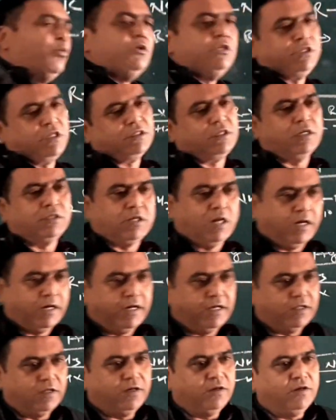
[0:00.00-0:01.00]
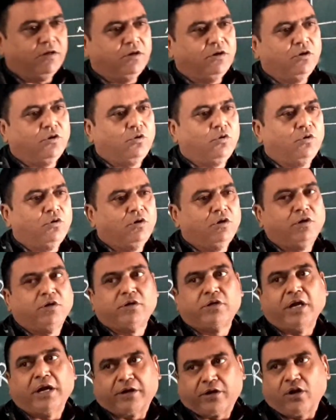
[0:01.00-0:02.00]
वो भी इसके साथ चला गया था
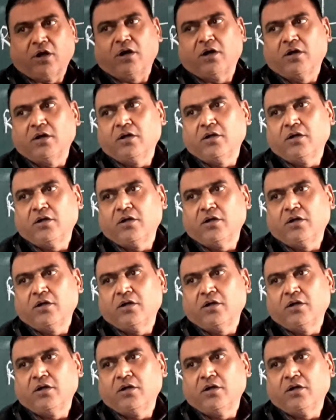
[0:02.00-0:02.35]
टेट्रा